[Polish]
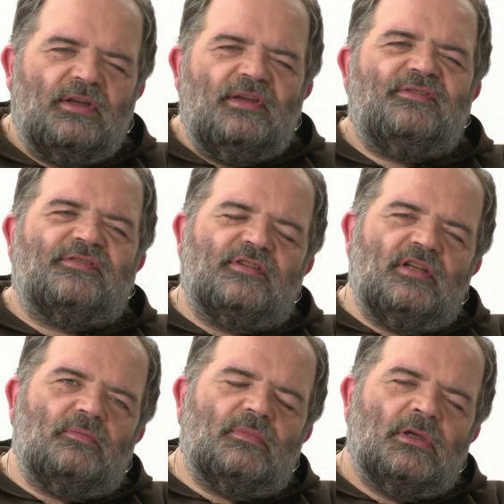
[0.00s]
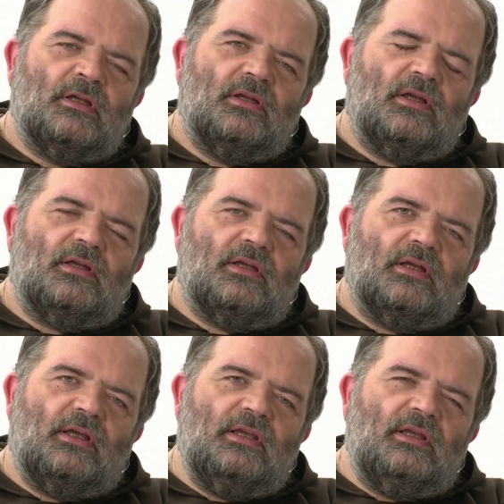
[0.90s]
iść z nim e,
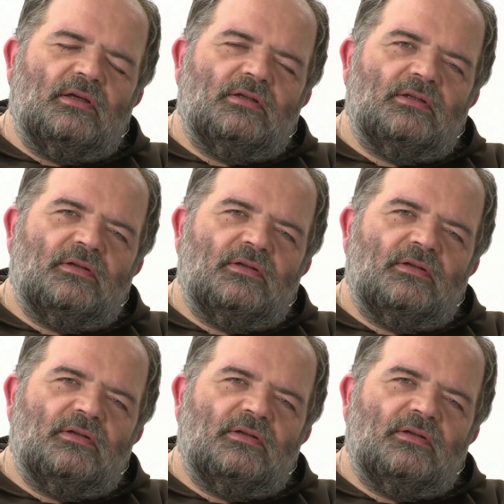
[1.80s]
i e,